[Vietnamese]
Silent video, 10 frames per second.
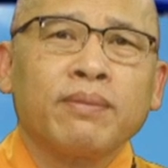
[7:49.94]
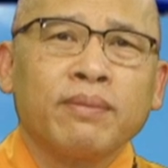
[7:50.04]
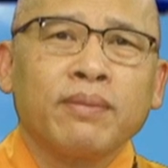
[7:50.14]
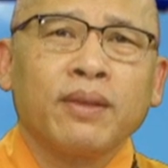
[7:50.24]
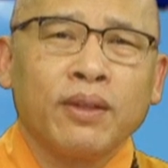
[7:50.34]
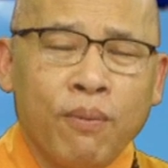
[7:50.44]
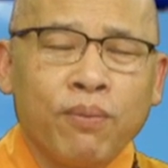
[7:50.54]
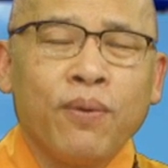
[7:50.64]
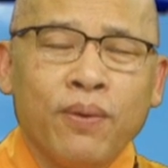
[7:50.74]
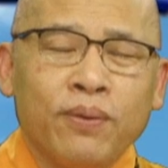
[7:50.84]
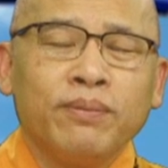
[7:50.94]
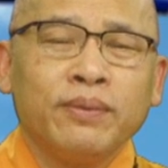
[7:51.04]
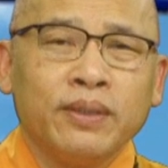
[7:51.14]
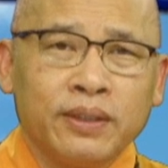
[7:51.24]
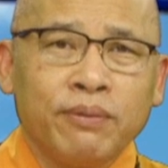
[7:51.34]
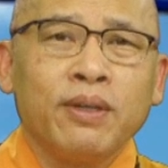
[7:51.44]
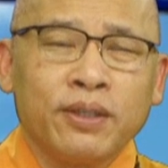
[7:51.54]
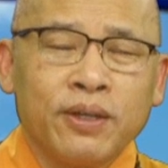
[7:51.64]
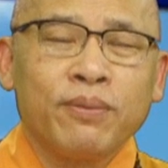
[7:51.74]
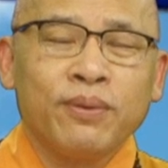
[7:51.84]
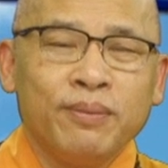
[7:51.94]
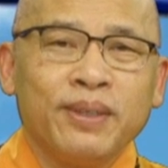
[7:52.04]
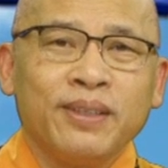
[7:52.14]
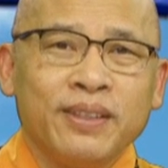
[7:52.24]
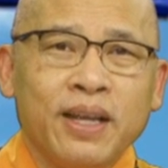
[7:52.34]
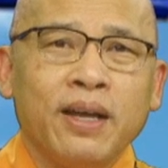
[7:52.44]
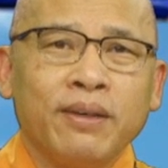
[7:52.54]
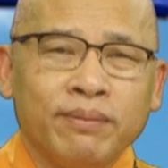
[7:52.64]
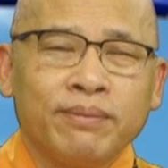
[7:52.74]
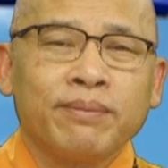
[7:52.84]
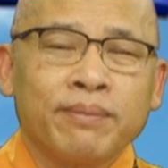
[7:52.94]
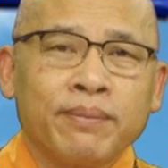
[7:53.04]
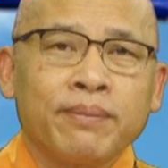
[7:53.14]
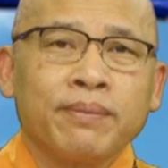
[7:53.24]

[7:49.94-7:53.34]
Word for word: à, đúng vậy đó đúng vậy mình phải an trú trong hiện